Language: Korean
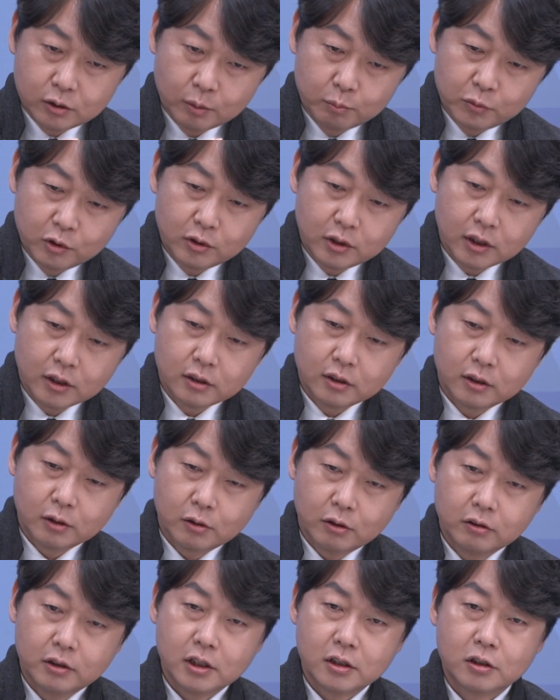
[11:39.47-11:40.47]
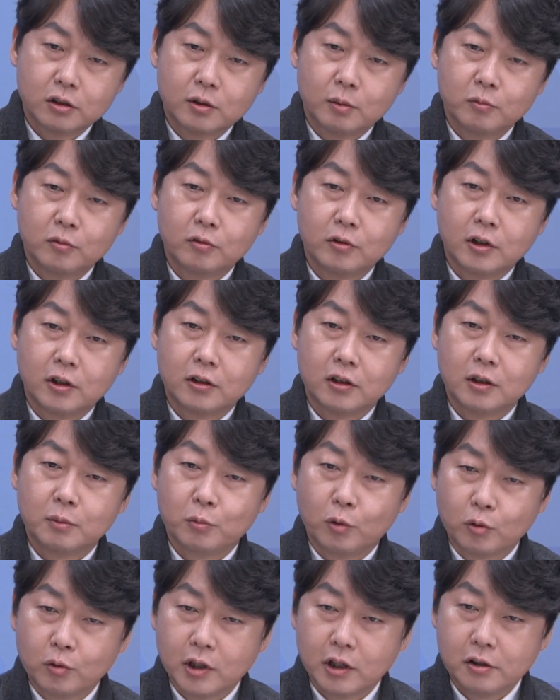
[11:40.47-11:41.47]
전문가들이 컨텐츠 전문가들이
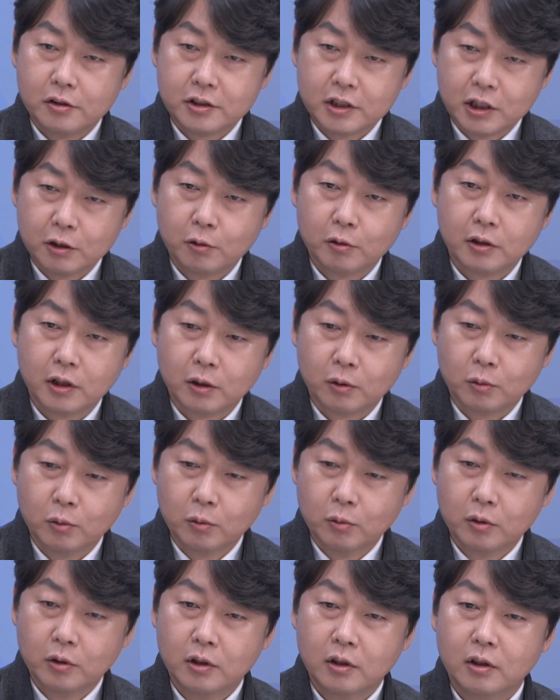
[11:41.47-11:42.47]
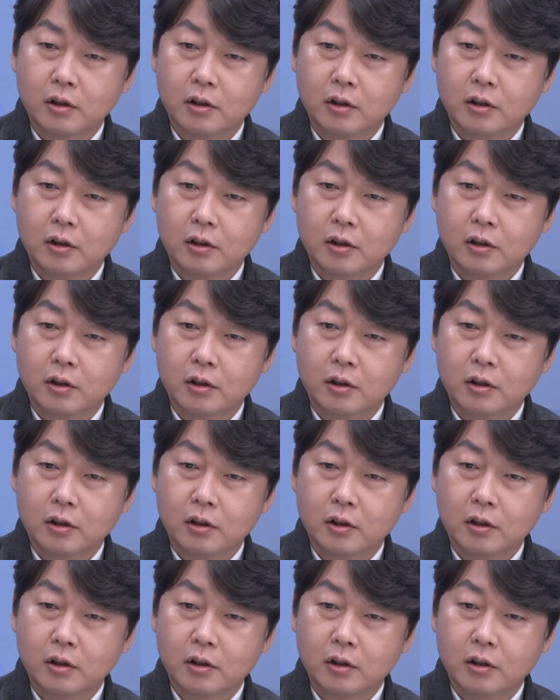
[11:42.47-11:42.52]
목회를 지원하고